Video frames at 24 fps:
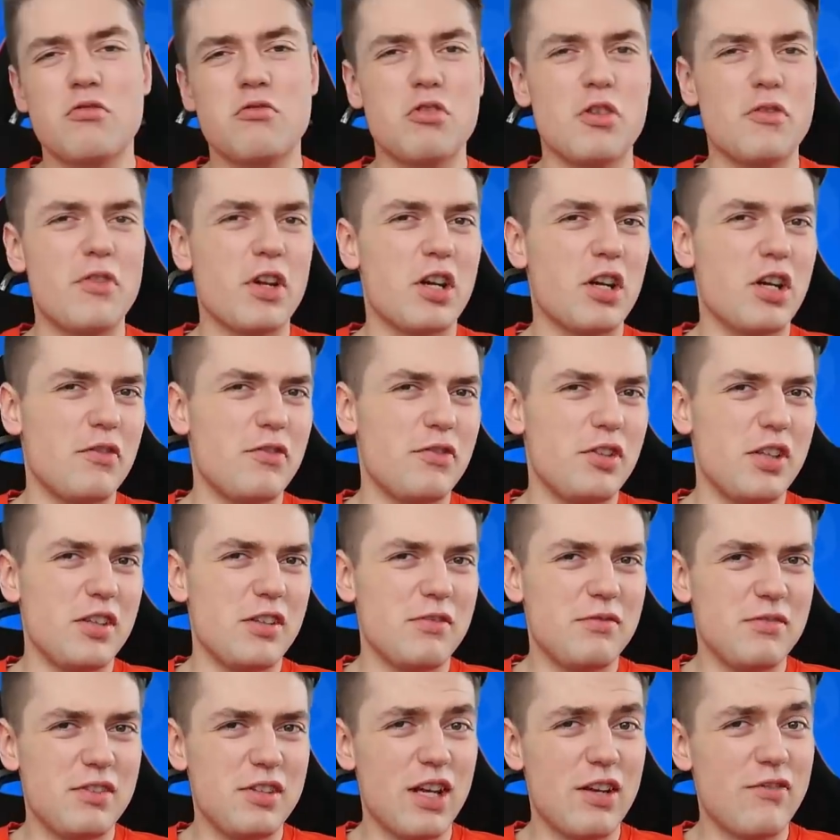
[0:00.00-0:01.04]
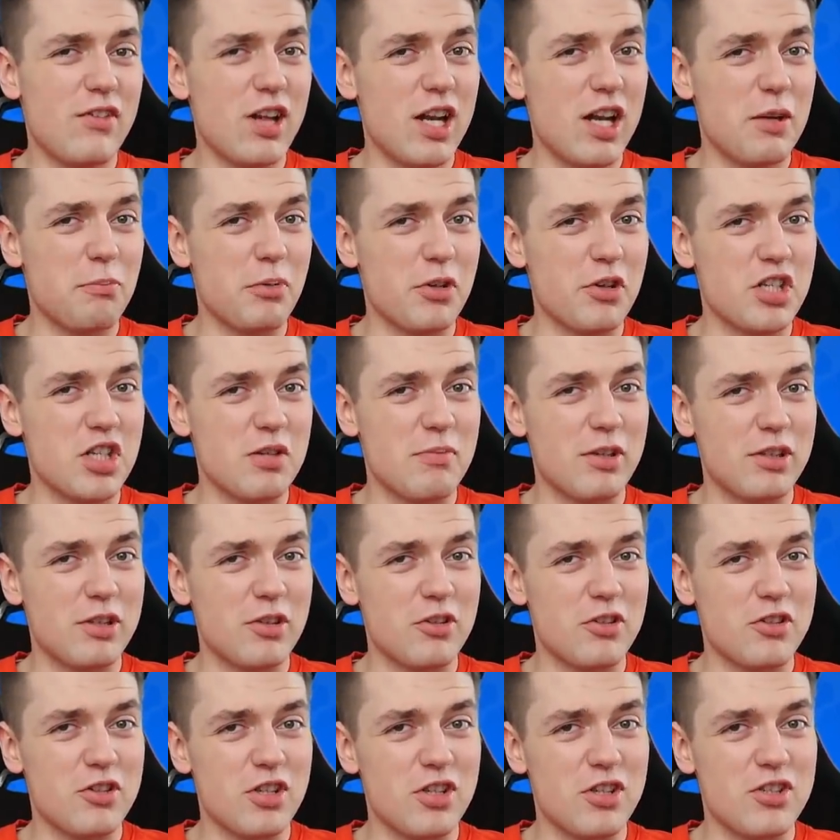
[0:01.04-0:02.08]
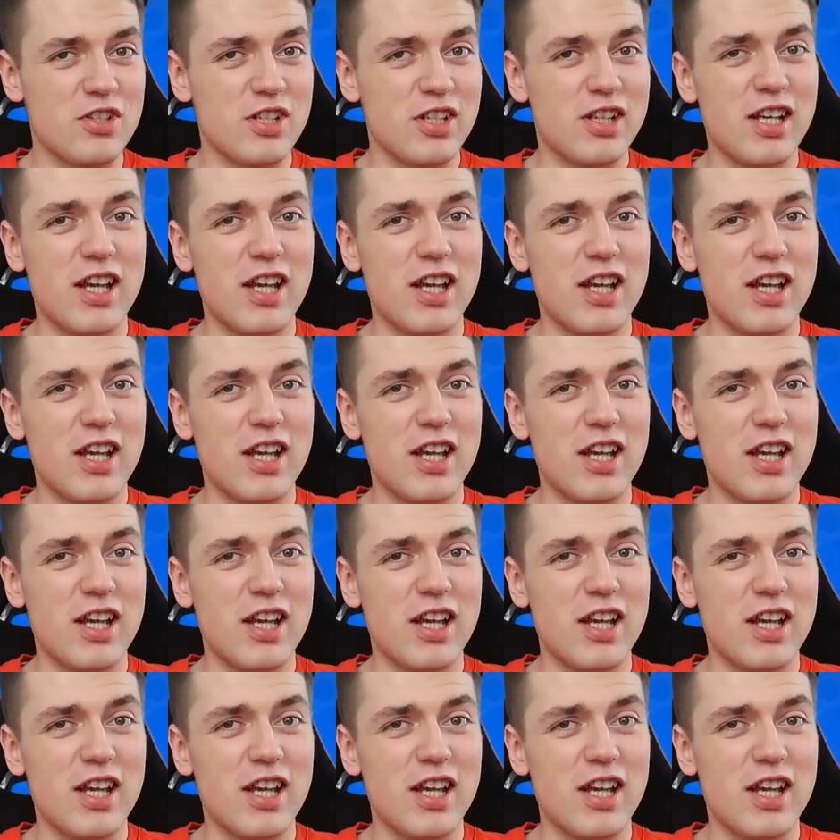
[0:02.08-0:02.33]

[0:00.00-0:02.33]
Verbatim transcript: Człowiekowi niewiele potrzeba do szczęścia.